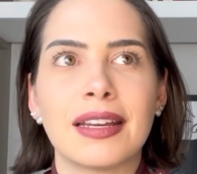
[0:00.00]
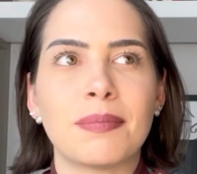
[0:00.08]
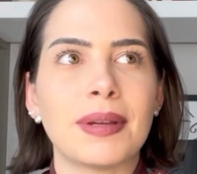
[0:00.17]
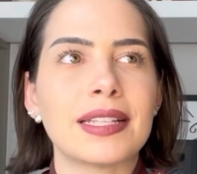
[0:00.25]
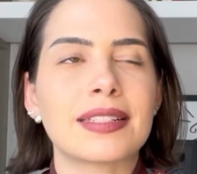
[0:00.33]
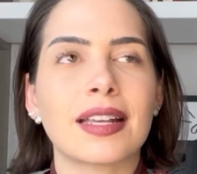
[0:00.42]

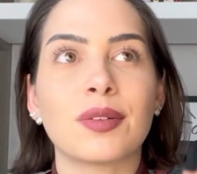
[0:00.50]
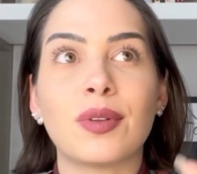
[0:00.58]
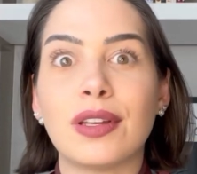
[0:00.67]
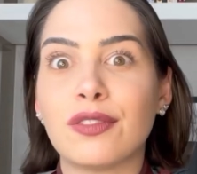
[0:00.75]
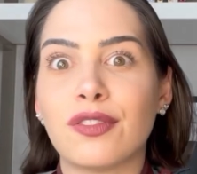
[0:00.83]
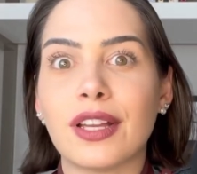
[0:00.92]
pensando
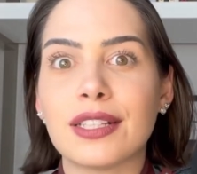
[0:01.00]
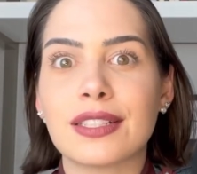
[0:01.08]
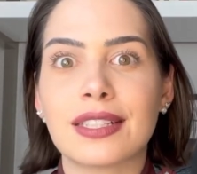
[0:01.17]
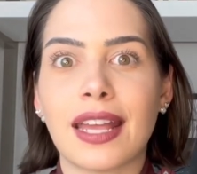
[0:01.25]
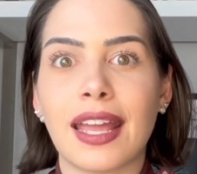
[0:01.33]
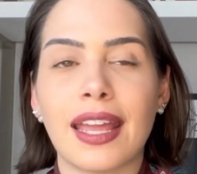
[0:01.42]
em
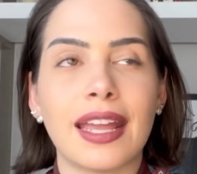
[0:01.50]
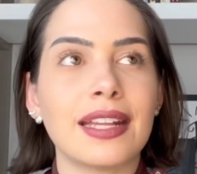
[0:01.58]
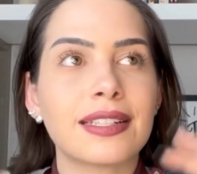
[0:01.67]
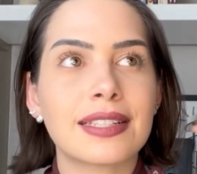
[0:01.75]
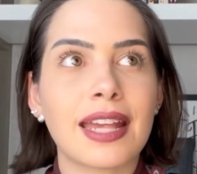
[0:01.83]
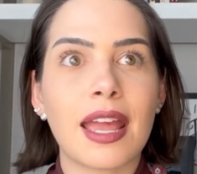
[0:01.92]
vencer,
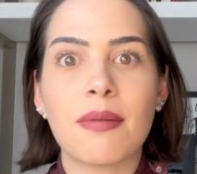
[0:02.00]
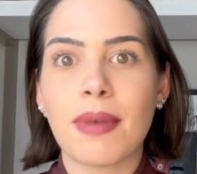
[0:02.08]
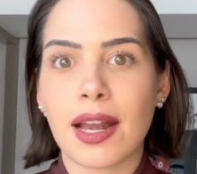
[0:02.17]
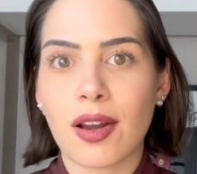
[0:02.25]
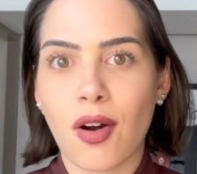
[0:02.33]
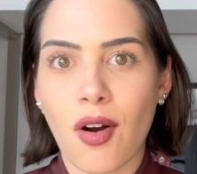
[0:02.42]
em ser
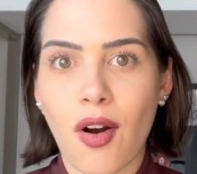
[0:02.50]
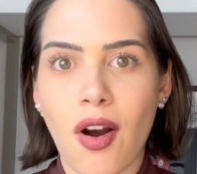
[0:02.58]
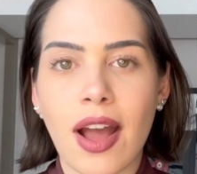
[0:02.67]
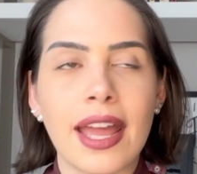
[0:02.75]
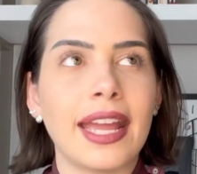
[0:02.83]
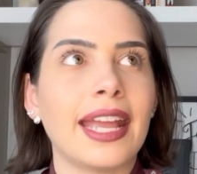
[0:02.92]

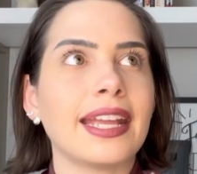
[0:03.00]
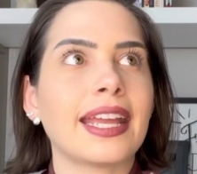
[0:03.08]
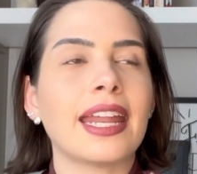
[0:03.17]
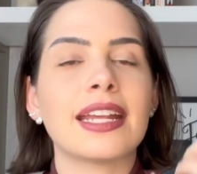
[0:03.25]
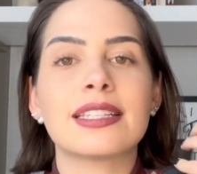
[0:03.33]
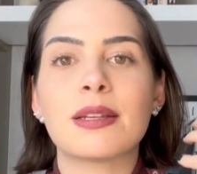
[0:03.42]
melhor, em
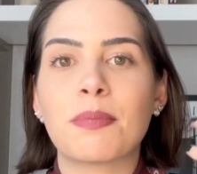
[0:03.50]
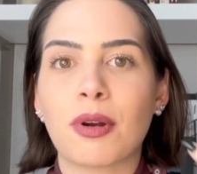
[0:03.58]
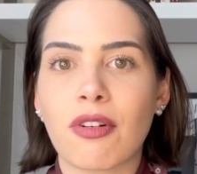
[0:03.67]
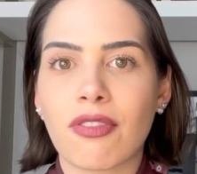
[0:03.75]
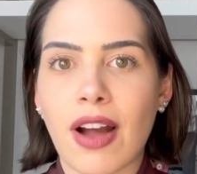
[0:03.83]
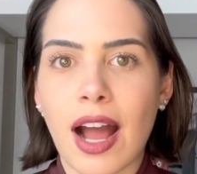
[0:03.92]
querer se
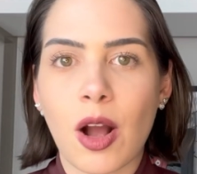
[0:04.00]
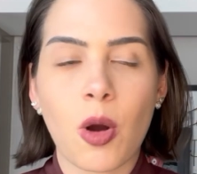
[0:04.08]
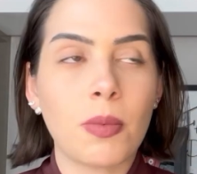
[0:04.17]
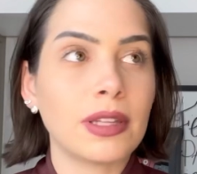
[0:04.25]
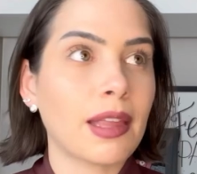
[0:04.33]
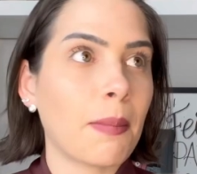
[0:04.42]
provar
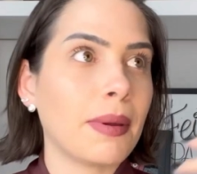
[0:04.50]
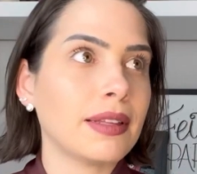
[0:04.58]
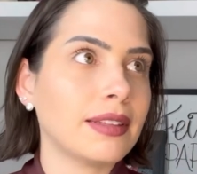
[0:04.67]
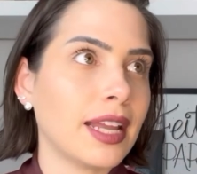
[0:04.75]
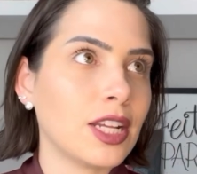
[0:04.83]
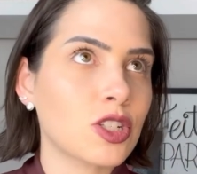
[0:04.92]
como
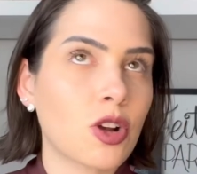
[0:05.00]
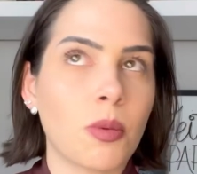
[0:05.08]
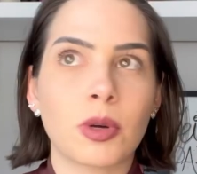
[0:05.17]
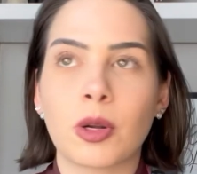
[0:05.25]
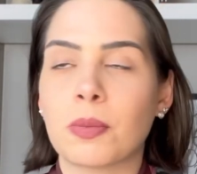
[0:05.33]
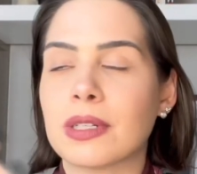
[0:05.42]
independente,
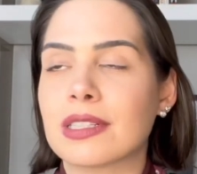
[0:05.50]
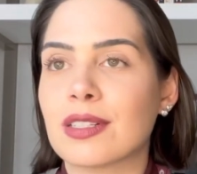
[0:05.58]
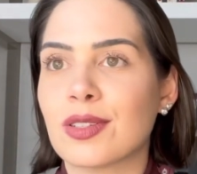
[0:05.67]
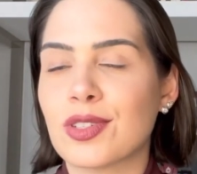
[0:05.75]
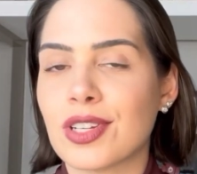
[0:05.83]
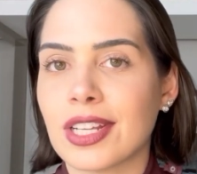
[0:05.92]
como não
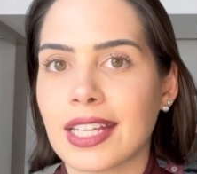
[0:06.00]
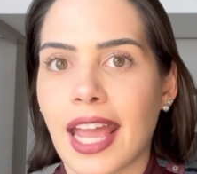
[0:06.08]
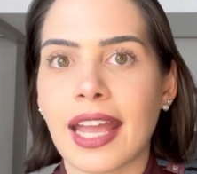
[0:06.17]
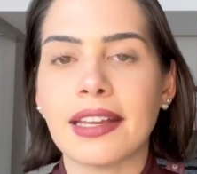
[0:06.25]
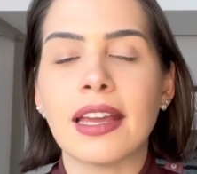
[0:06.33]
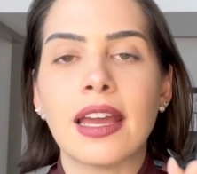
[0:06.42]
precisa de
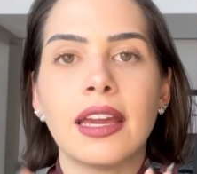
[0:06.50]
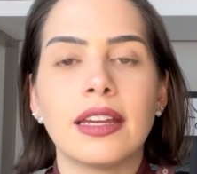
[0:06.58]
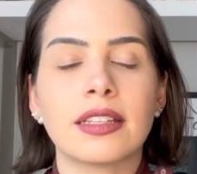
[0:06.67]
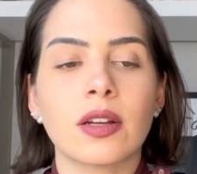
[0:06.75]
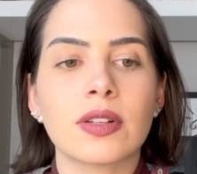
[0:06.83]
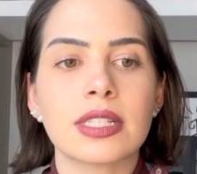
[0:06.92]
ninguém.
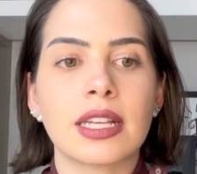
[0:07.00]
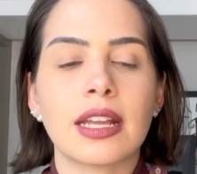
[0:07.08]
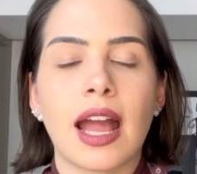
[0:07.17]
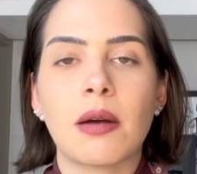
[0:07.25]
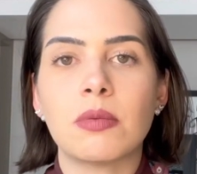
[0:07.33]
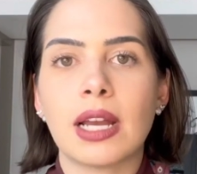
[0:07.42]
Então,
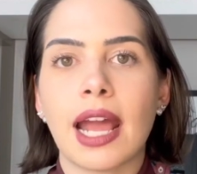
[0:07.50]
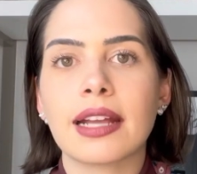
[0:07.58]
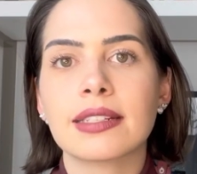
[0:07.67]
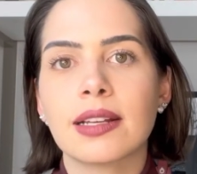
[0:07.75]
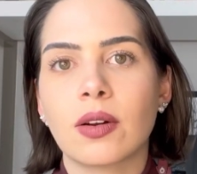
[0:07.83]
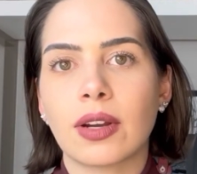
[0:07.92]
assim, a mulher
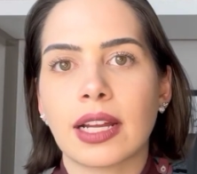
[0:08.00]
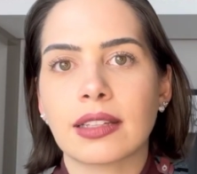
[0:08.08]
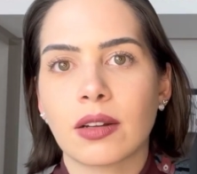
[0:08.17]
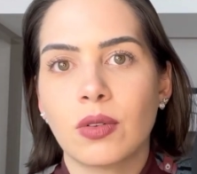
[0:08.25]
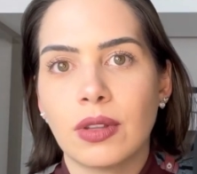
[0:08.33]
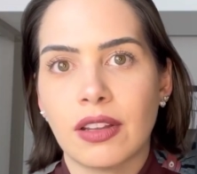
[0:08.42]
que se
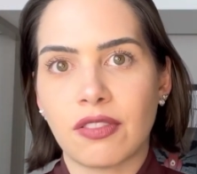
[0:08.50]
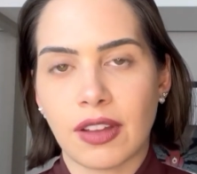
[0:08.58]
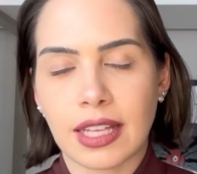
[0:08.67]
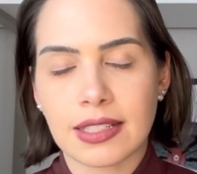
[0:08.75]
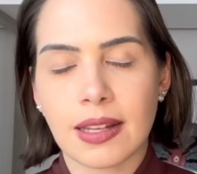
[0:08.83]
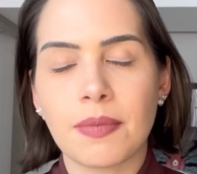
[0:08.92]
conecta com
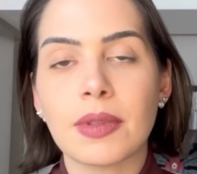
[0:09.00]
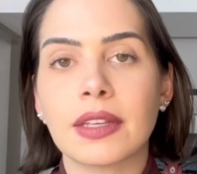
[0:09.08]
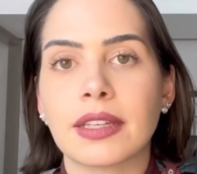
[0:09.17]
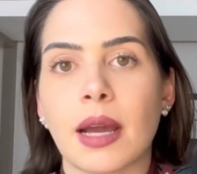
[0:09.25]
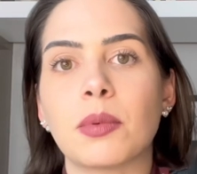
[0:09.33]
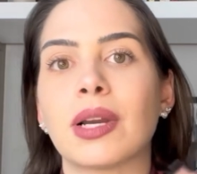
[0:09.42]
leveza,
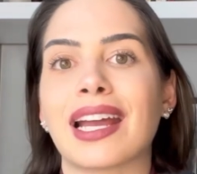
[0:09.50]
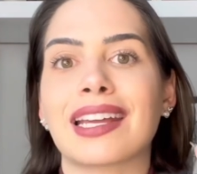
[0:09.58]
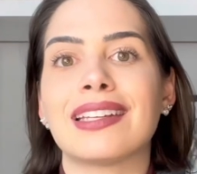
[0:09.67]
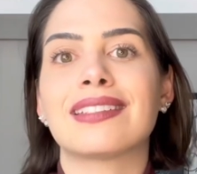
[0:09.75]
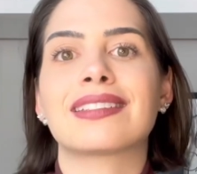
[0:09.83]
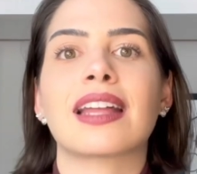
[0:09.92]
que é a mulher
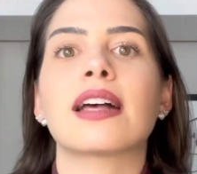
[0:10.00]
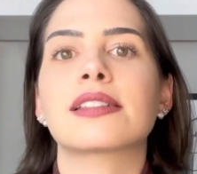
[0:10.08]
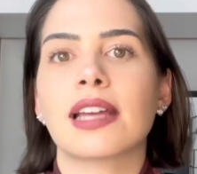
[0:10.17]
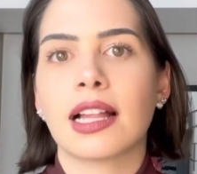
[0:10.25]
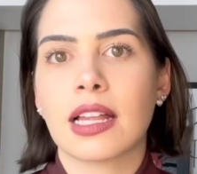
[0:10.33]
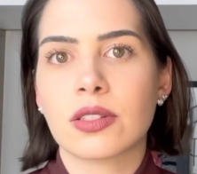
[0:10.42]
que está
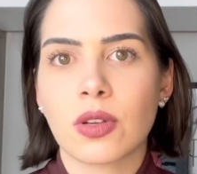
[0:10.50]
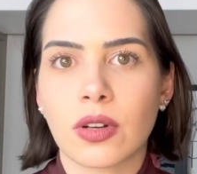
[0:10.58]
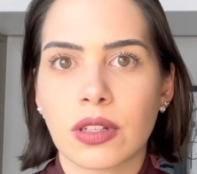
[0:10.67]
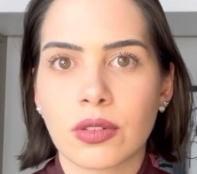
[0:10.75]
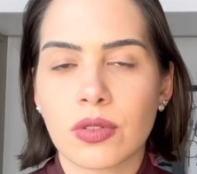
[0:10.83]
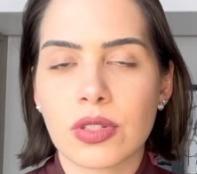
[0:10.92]
se
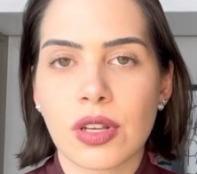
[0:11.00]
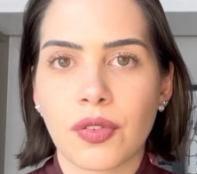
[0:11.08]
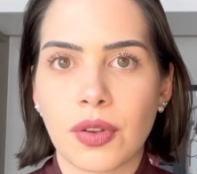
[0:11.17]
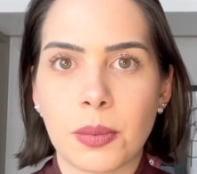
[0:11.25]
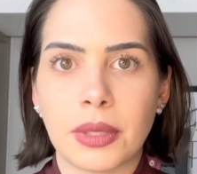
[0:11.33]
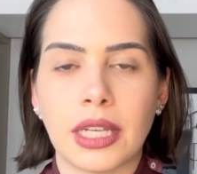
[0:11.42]
relacionando no seu
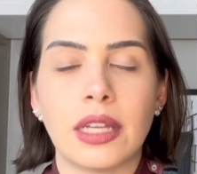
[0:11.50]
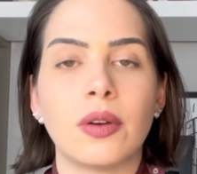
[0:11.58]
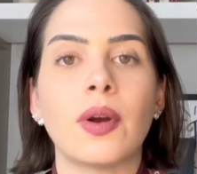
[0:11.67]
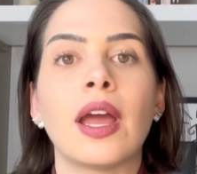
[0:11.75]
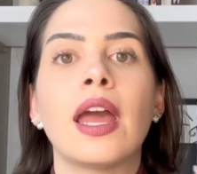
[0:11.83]
feminino,